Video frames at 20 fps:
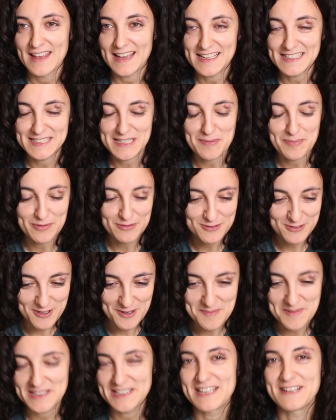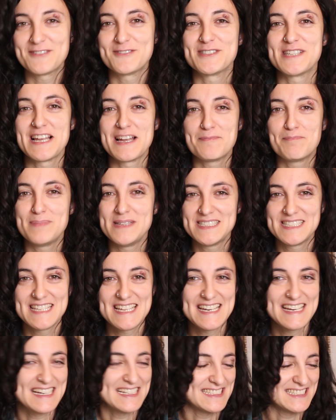ese punto de meternos en las
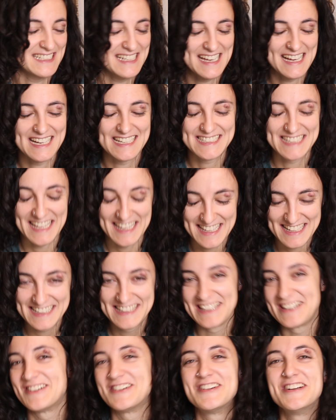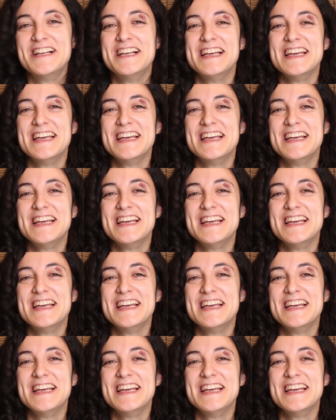piscinas hasta adentro